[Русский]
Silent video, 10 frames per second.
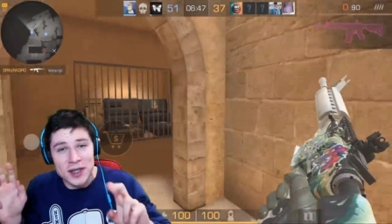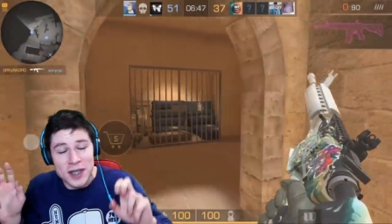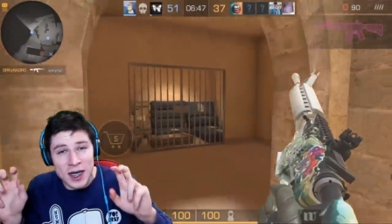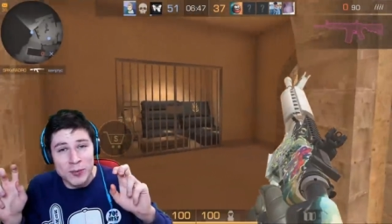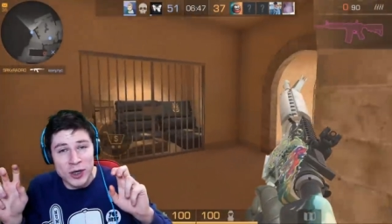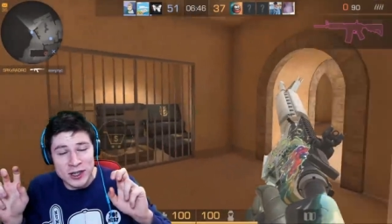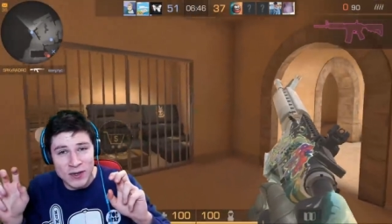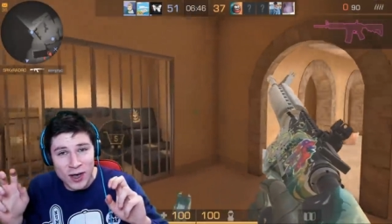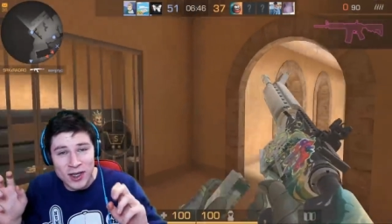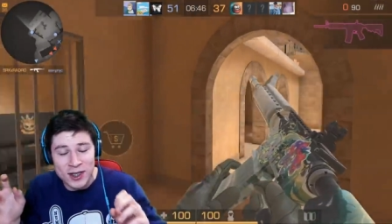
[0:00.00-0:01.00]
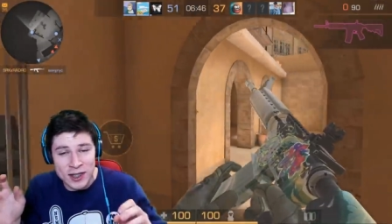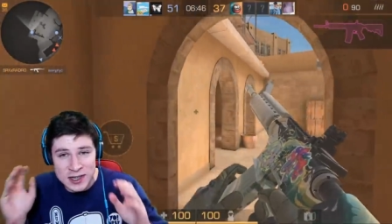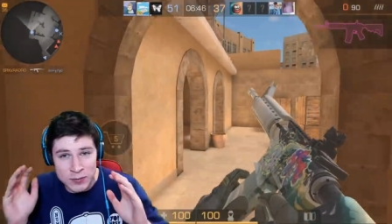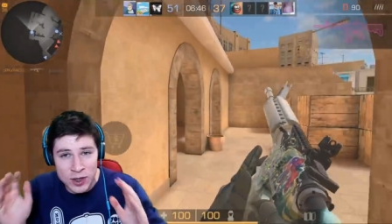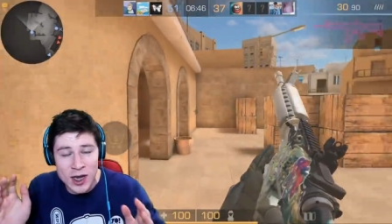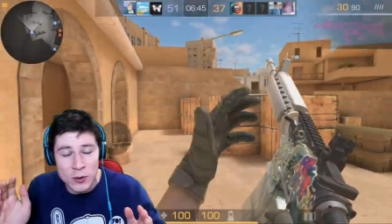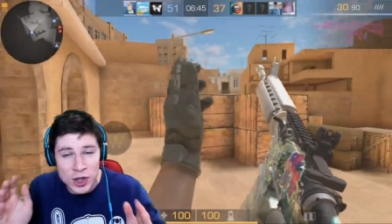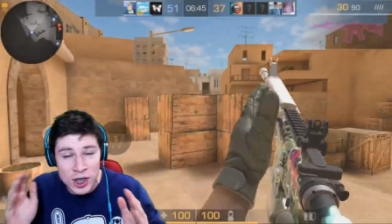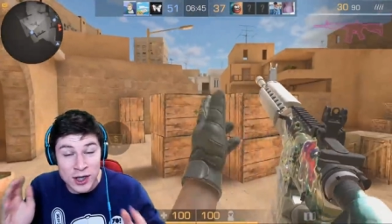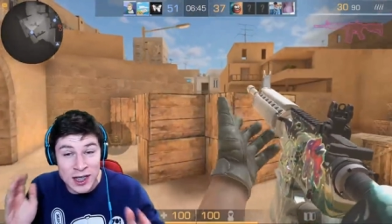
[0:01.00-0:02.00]
якобы раздавать, хотя на самом деле у
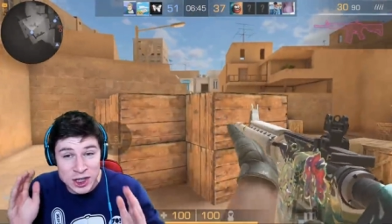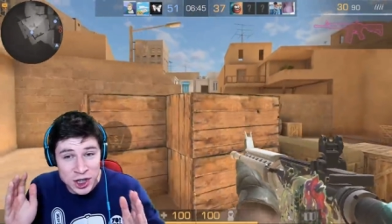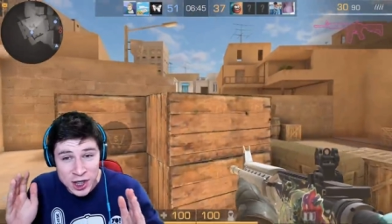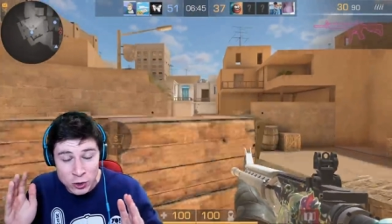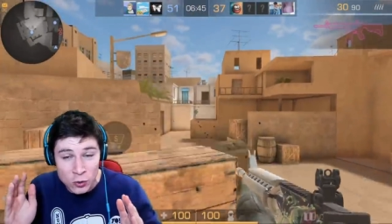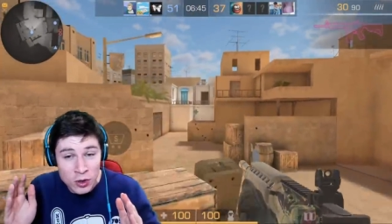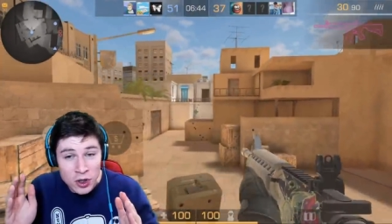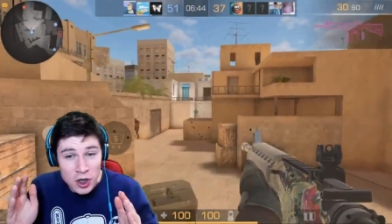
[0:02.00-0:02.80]
них их даже нету.